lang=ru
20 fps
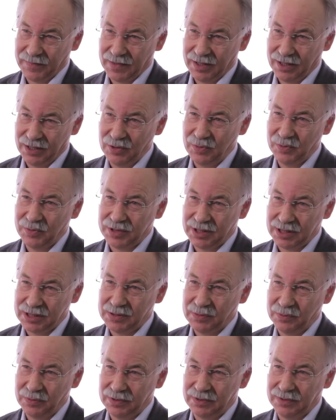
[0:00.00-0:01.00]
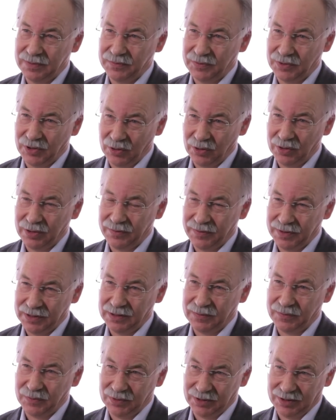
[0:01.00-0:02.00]
Они участвуют в трех
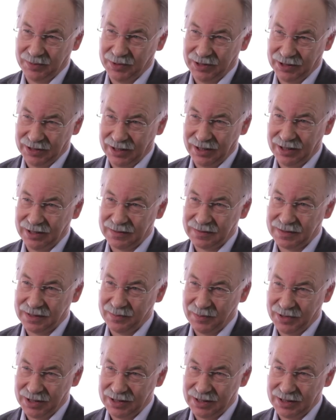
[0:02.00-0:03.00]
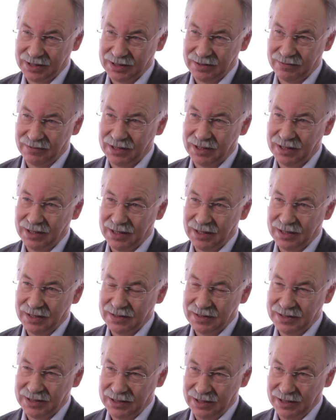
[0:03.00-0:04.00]
видах фундаментальных взаимодействий –
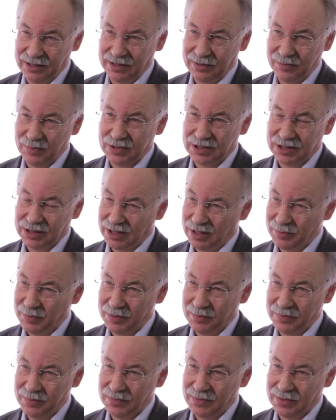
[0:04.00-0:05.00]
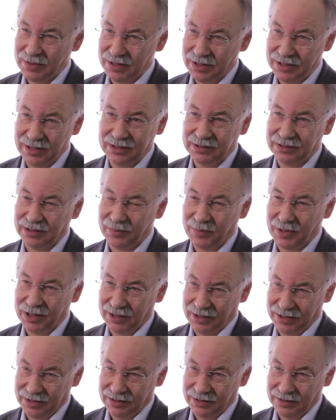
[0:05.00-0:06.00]
сильном, слабом и
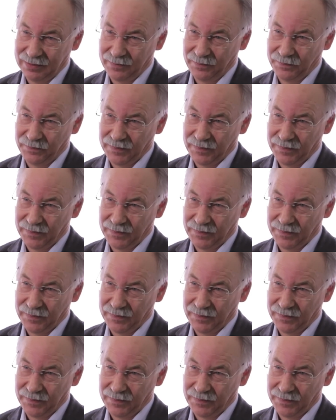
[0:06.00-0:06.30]
электромагнитном.